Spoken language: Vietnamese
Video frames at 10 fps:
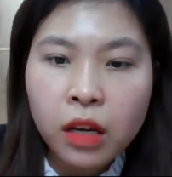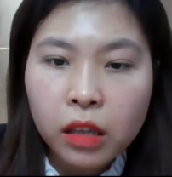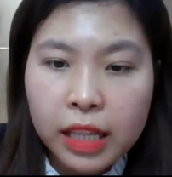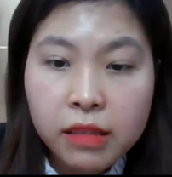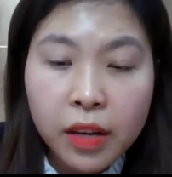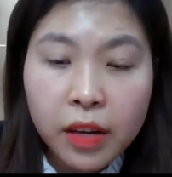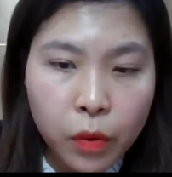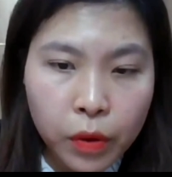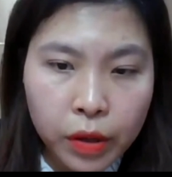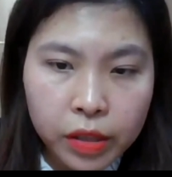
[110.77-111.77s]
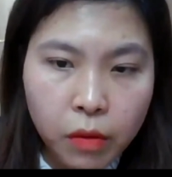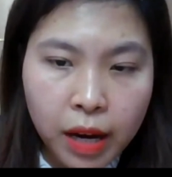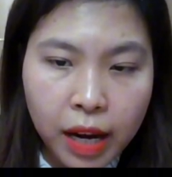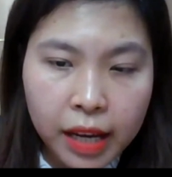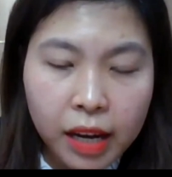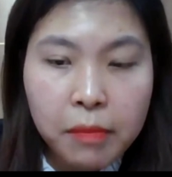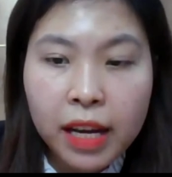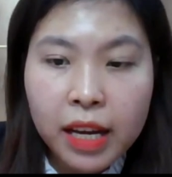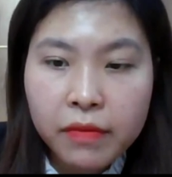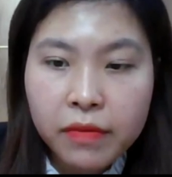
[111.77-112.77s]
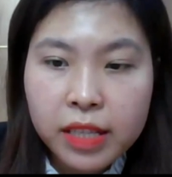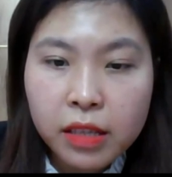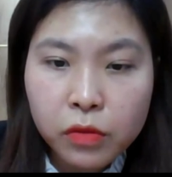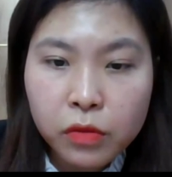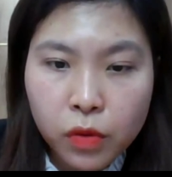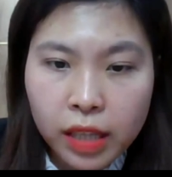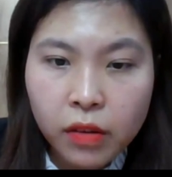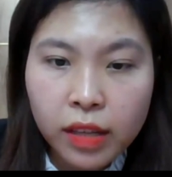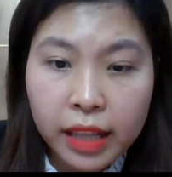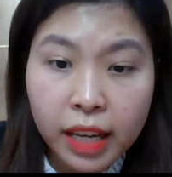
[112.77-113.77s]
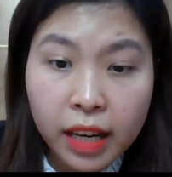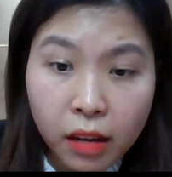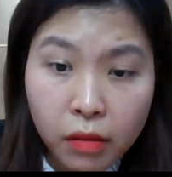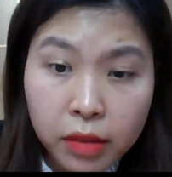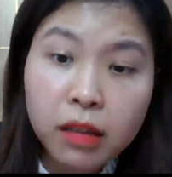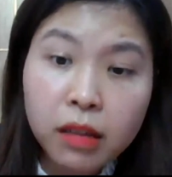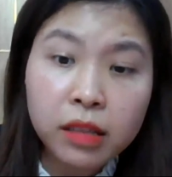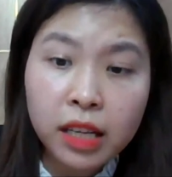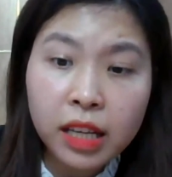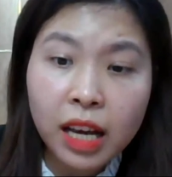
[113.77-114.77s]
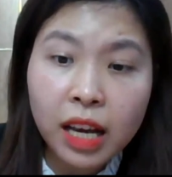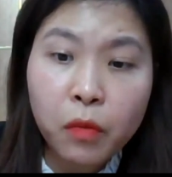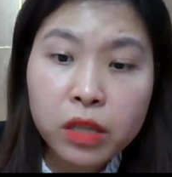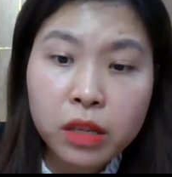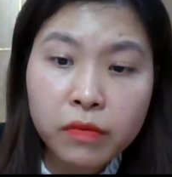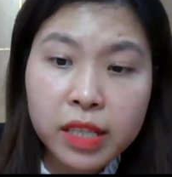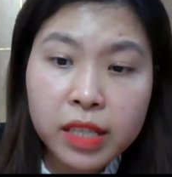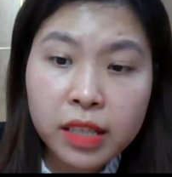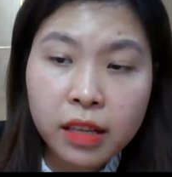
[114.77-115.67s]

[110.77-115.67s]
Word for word: cái sự thay đổi trong cái cân bằng hệ vi sinh đường ruột ấy có thể tác động tích cực đến cái môi trường vi